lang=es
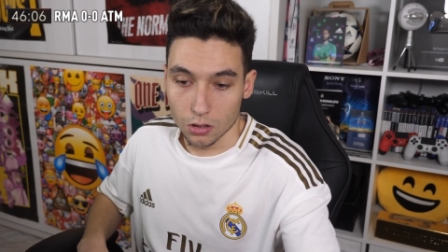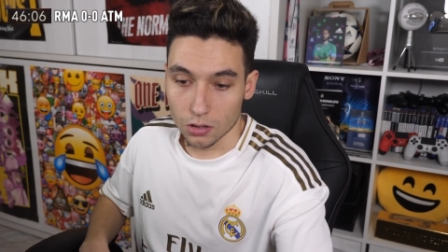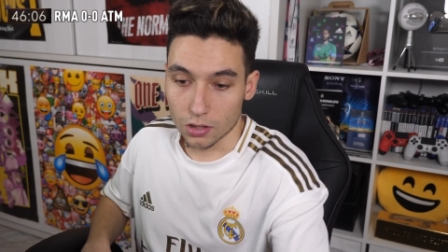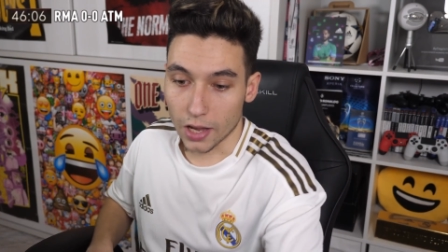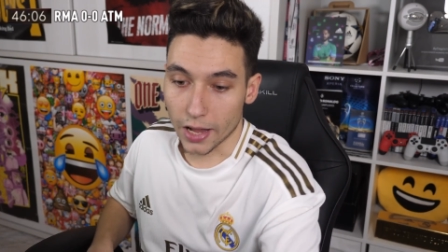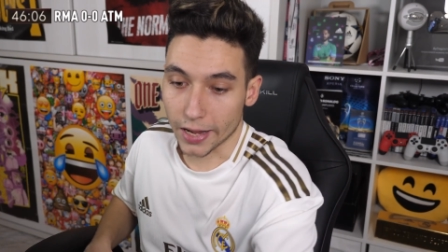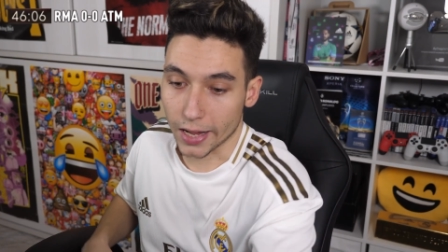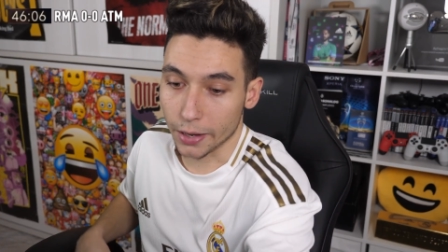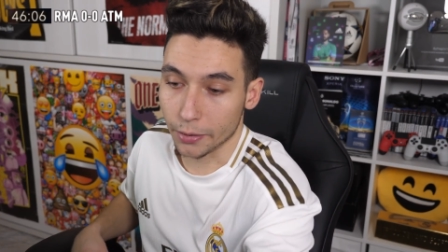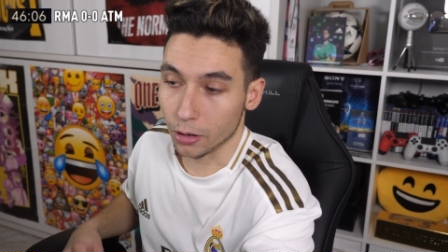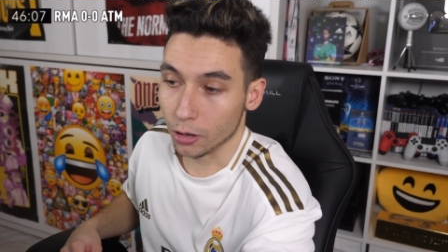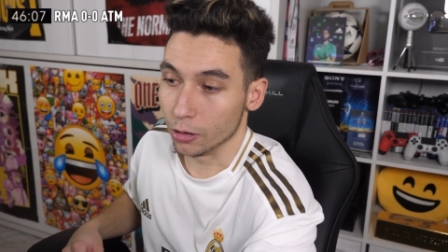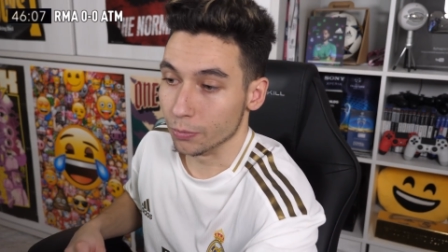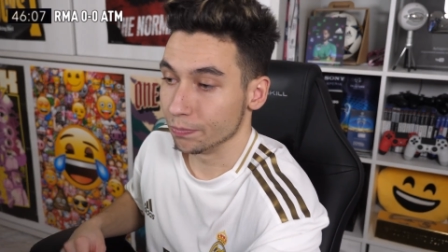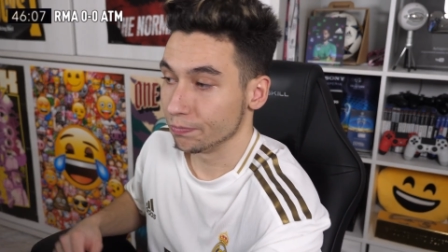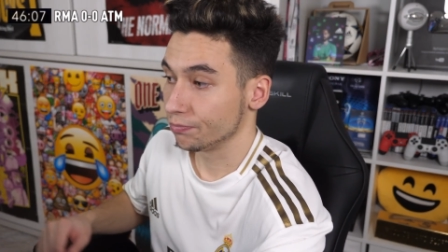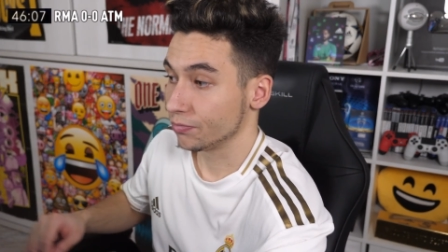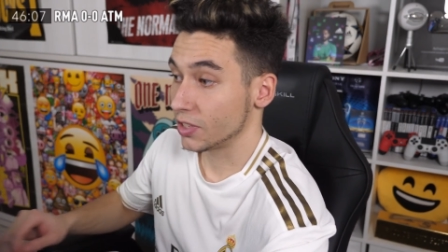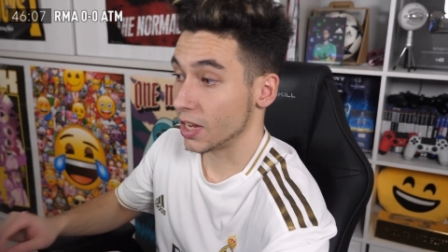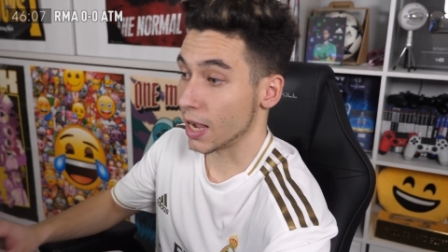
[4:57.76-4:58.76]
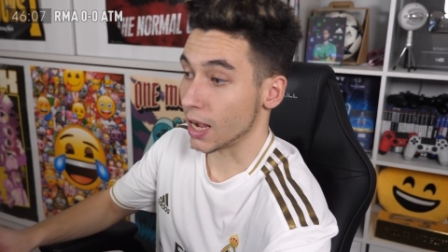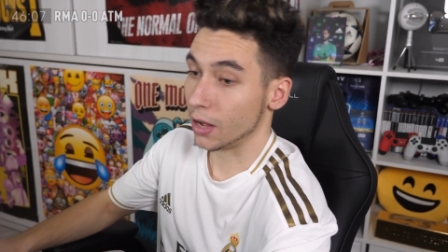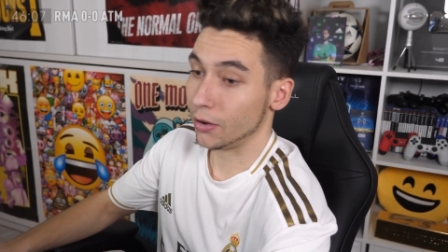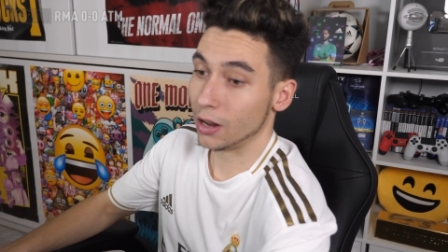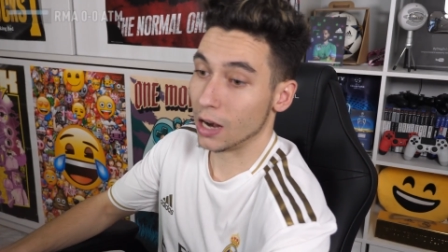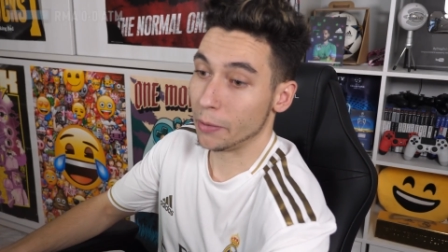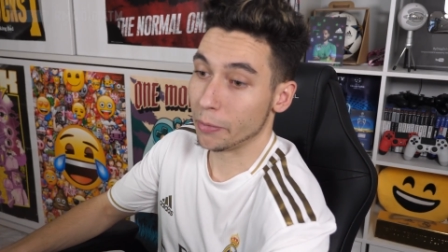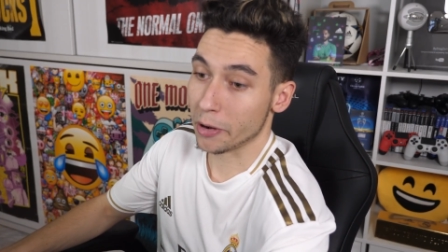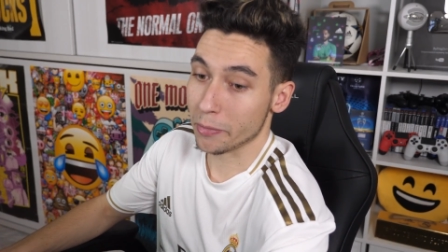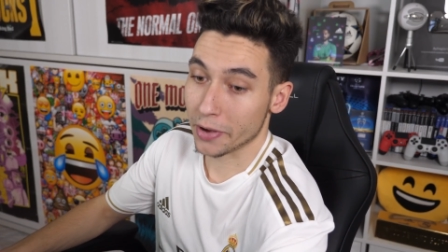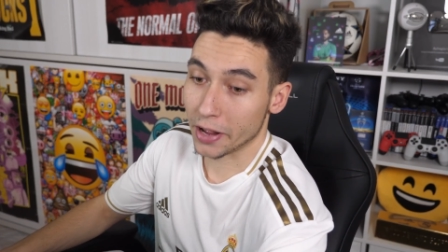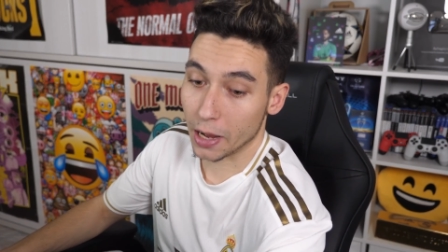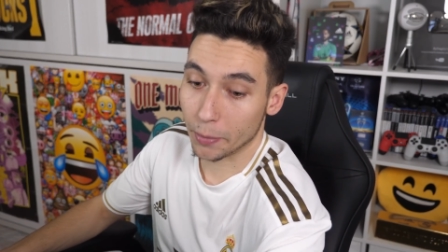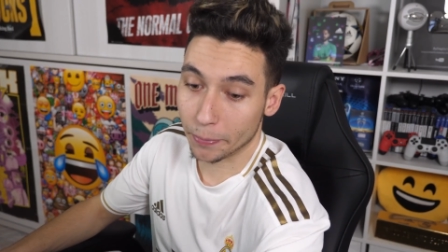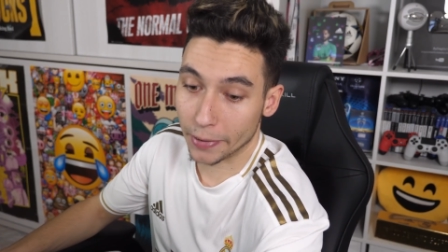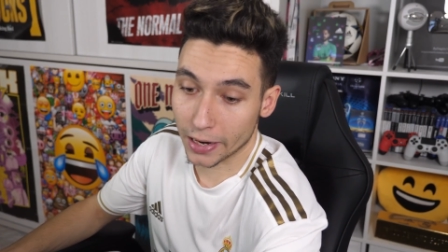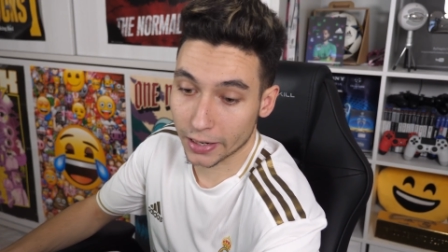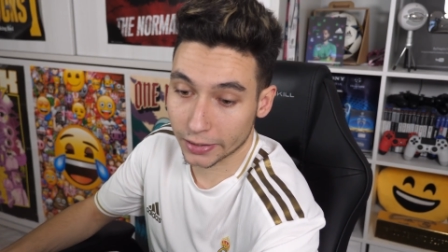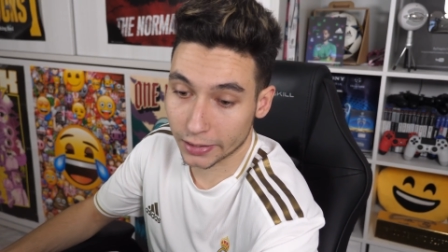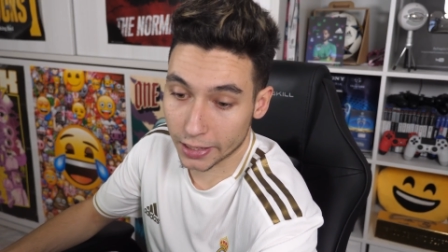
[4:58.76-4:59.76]
Se acabó. Se acabó la
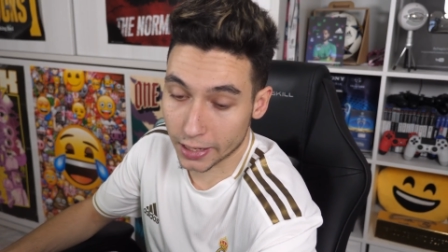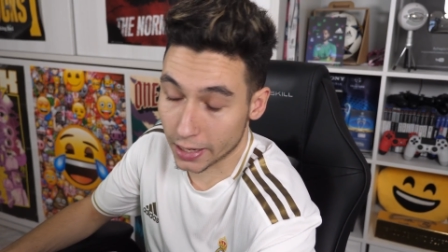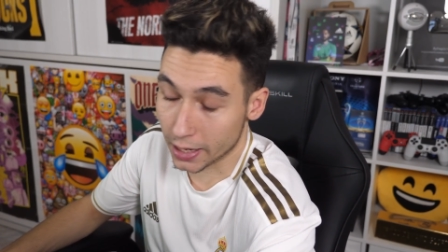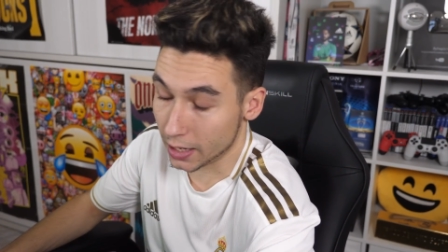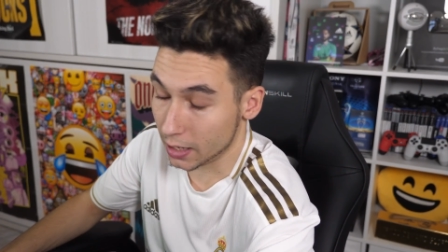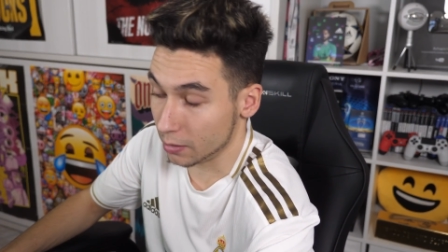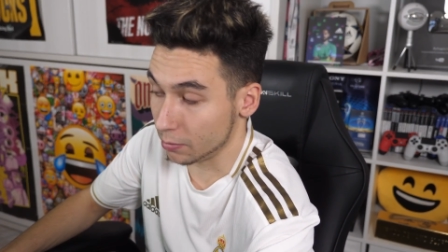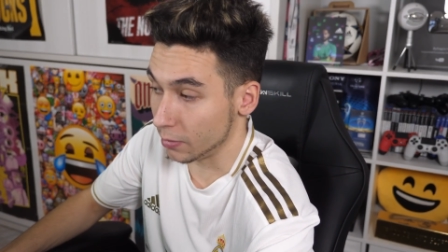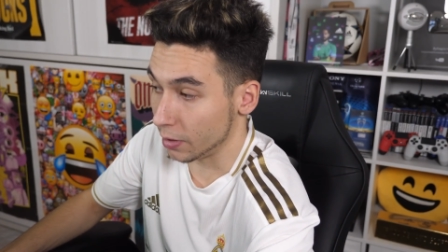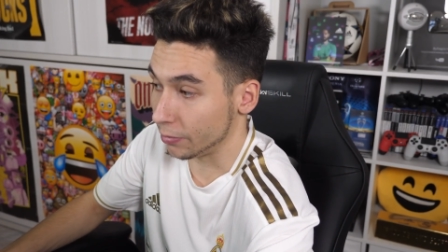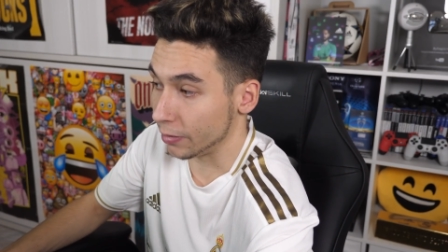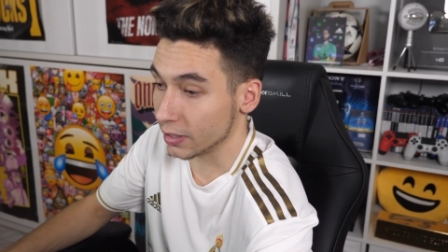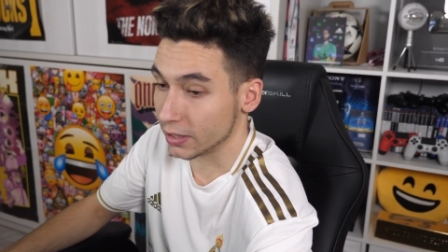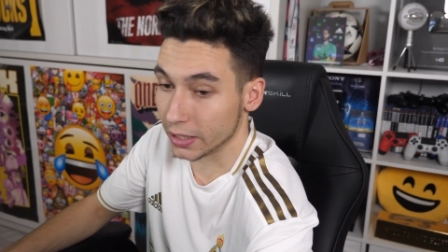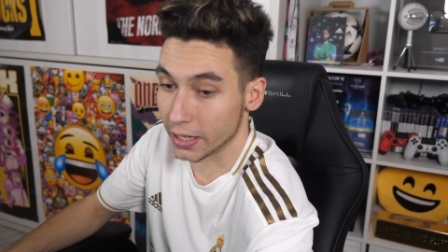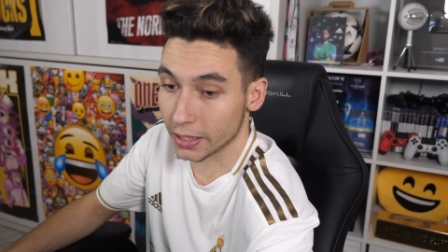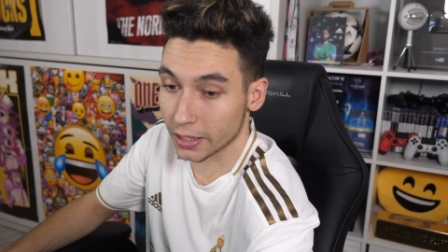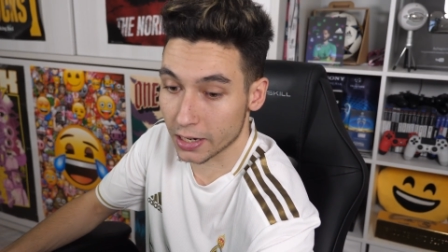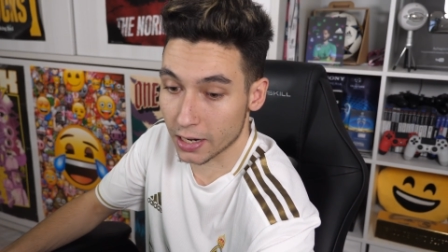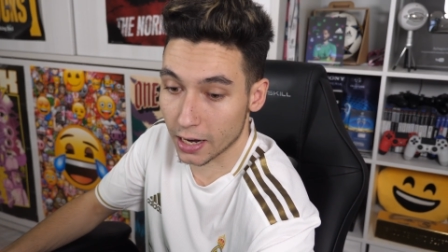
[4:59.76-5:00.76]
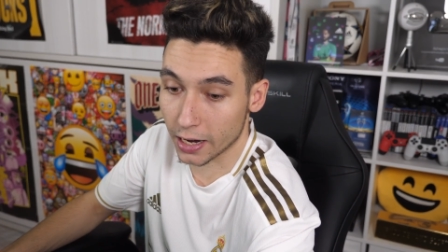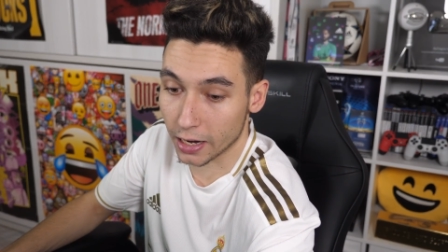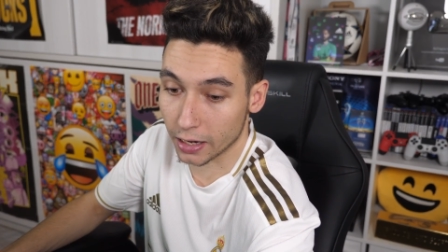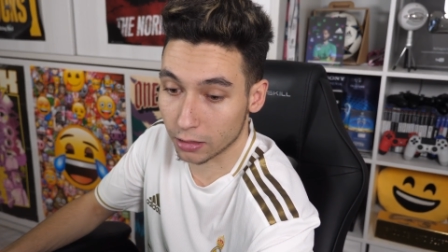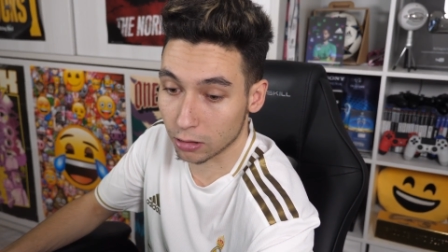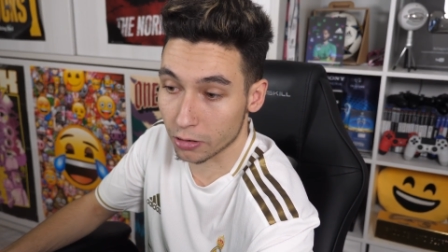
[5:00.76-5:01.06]
primera parte, me fastidia tener la